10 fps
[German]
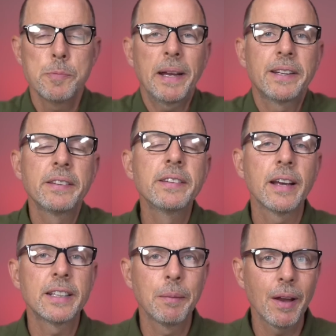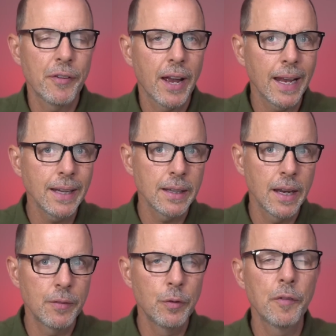Spätestens seit dem
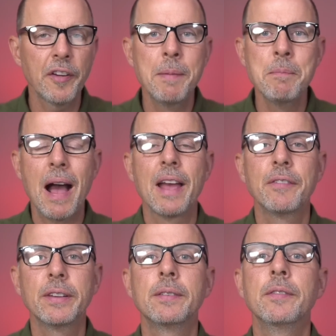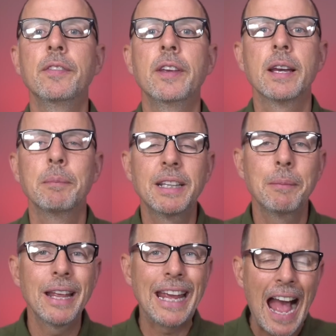Referentenentwurf im Mai wissen wir, mit
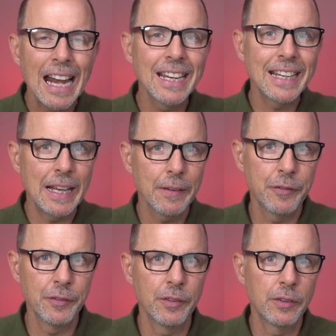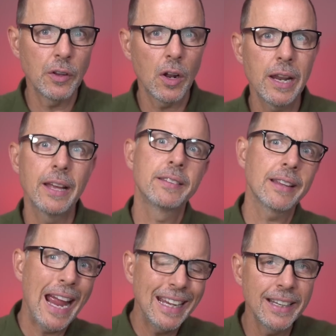dem legalen Kiffen soll
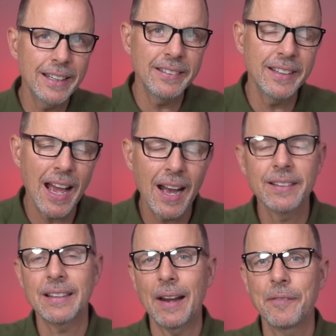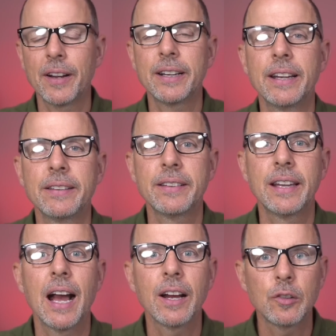es Ende diesen Jahres, Anfang nächsten
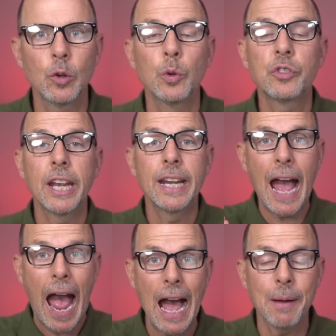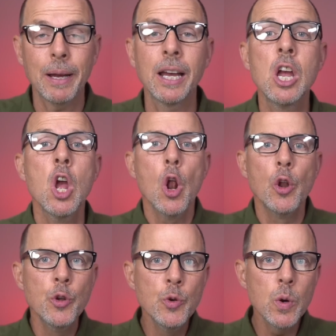Jahres losgehen. Aber
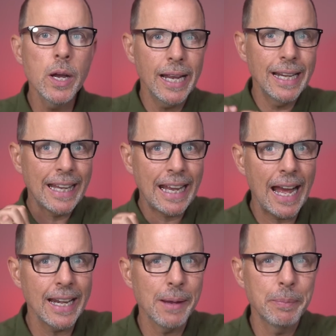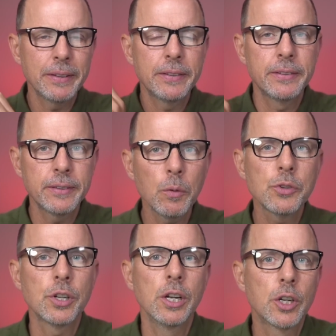nur in Cannabis
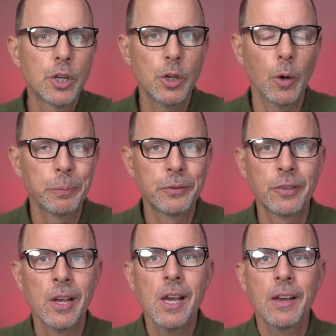Social Clubs.